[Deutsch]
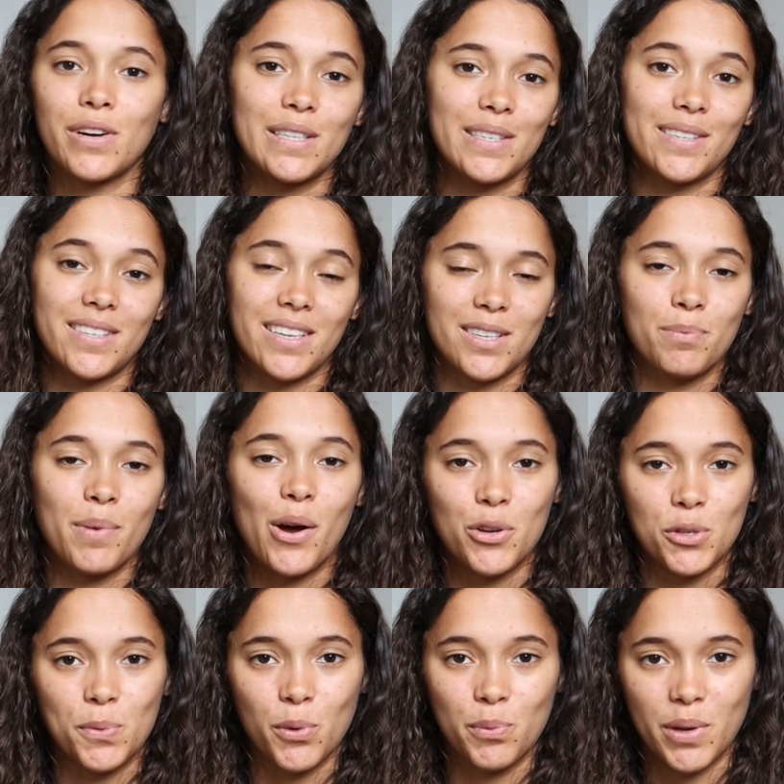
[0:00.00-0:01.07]
falls ihr es erstmal
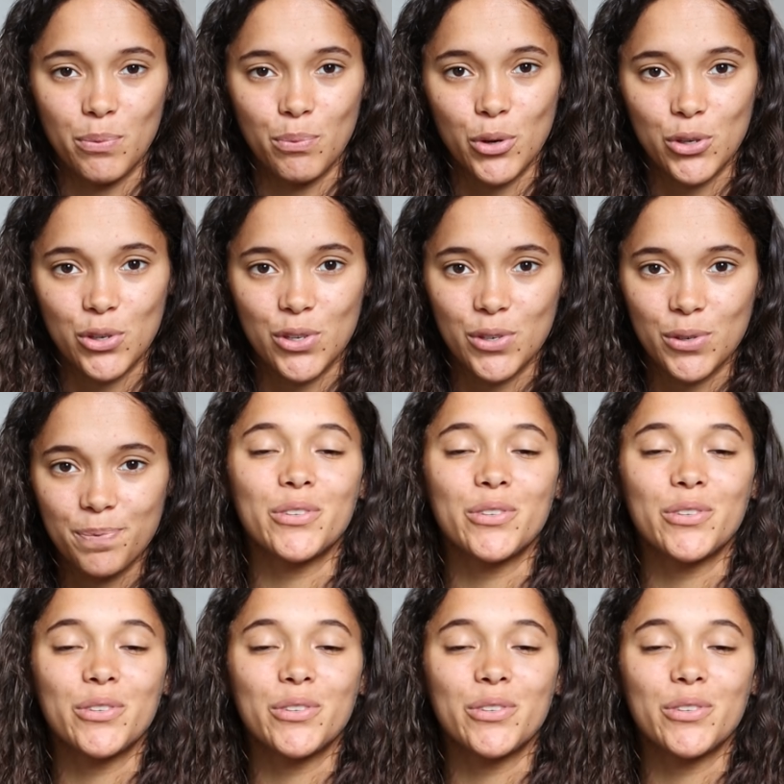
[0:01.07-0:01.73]
ausprobieren möchtet.